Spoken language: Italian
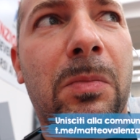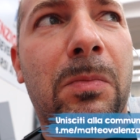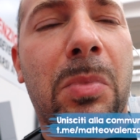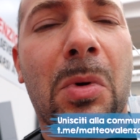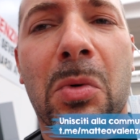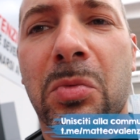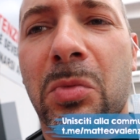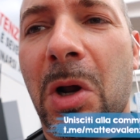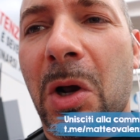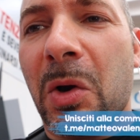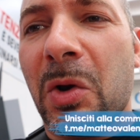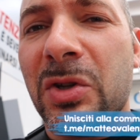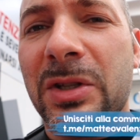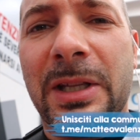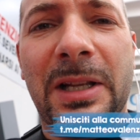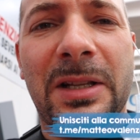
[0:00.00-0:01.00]
o una
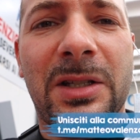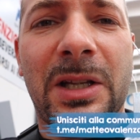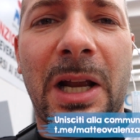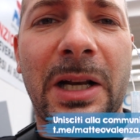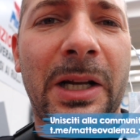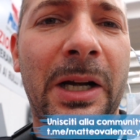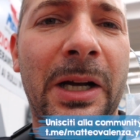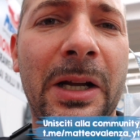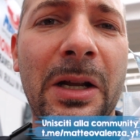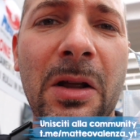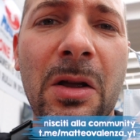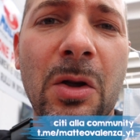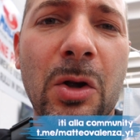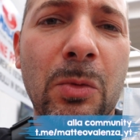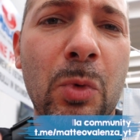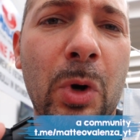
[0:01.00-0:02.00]
cosa del genere.
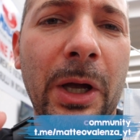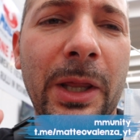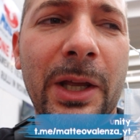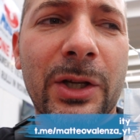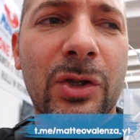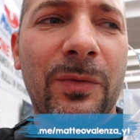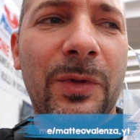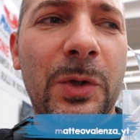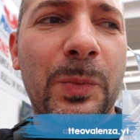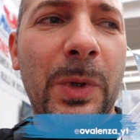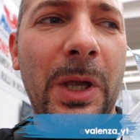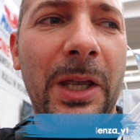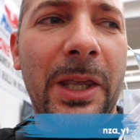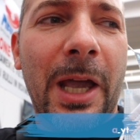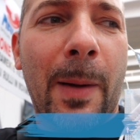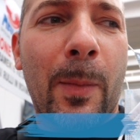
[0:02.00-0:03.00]
Comunque adesso vi
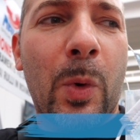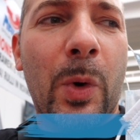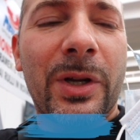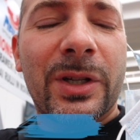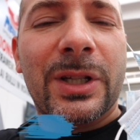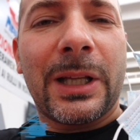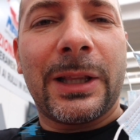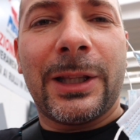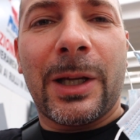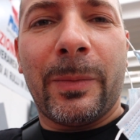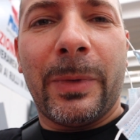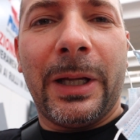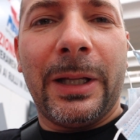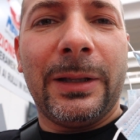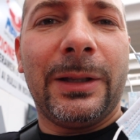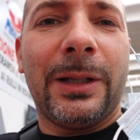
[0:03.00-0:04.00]
spieghiamo
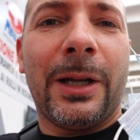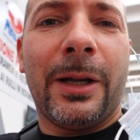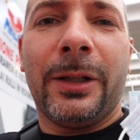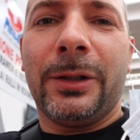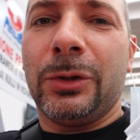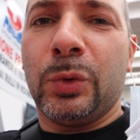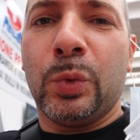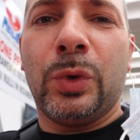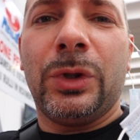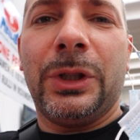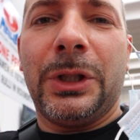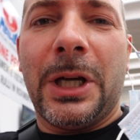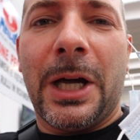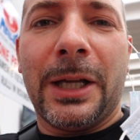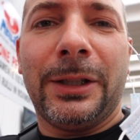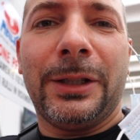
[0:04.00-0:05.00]
esattamente tutti i
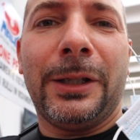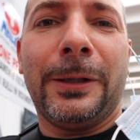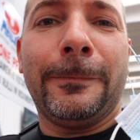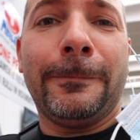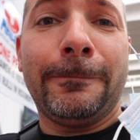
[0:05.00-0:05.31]
dati.